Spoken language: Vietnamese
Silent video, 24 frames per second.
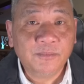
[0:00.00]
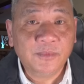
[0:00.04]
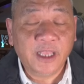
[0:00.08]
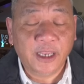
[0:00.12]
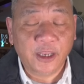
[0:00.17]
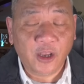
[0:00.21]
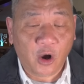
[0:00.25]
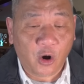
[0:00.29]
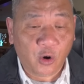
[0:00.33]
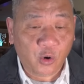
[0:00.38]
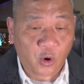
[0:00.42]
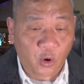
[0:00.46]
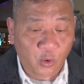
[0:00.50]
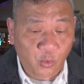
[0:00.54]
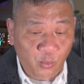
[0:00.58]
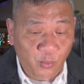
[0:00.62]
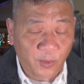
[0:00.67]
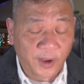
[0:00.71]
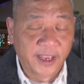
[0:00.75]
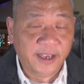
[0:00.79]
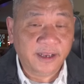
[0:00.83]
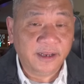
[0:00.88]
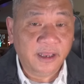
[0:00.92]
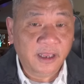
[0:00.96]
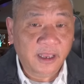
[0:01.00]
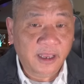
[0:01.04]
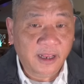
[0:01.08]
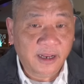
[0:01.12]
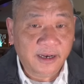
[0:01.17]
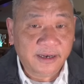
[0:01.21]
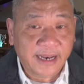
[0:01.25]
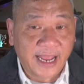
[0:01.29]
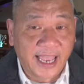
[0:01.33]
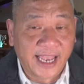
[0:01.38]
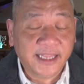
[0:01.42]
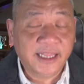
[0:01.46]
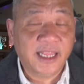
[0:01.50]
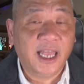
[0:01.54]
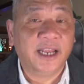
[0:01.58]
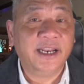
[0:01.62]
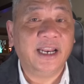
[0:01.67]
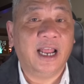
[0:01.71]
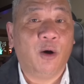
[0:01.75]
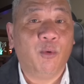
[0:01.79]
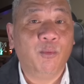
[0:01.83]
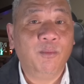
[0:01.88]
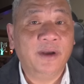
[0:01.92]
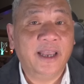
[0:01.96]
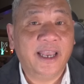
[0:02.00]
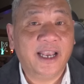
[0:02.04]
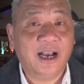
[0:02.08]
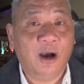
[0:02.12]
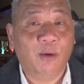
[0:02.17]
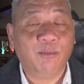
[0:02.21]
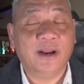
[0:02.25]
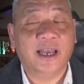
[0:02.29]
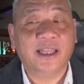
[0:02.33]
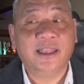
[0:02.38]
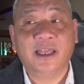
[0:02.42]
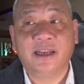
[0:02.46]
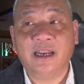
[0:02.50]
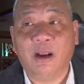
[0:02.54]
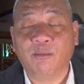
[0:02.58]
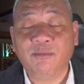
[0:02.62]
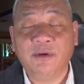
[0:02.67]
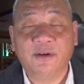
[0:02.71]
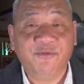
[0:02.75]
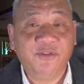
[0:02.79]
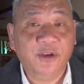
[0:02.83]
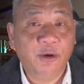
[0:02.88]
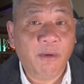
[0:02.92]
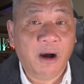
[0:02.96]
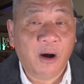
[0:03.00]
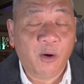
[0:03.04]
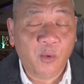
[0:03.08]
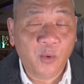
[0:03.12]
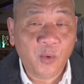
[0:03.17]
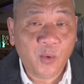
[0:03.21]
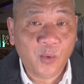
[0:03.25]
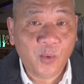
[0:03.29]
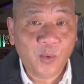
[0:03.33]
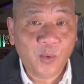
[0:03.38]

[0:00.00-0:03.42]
thì họ có quyền để tên ổng hay không để tên ổng trên phiếu bầu.